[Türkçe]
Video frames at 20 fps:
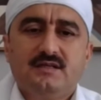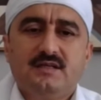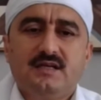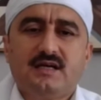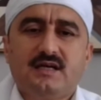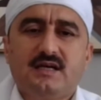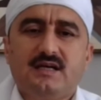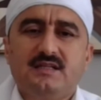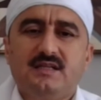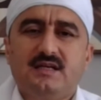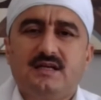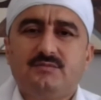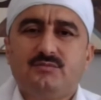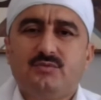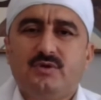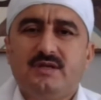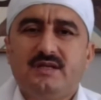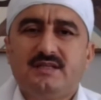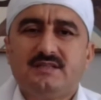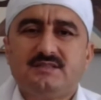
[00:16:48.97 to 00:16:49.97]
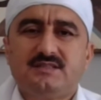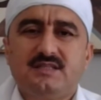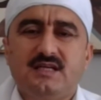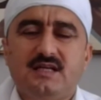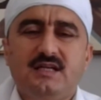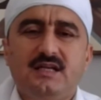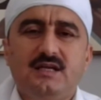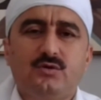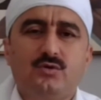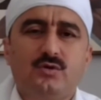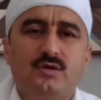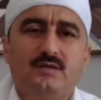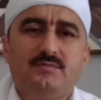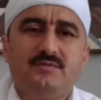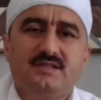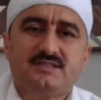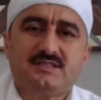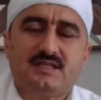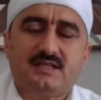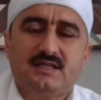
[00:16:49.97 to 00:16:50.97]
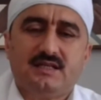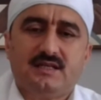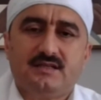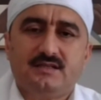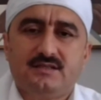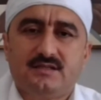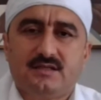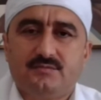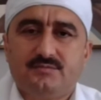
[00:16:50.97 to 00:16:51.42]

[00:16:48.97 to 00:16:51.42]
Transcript: ne kadar böyle zelil olabileceklerini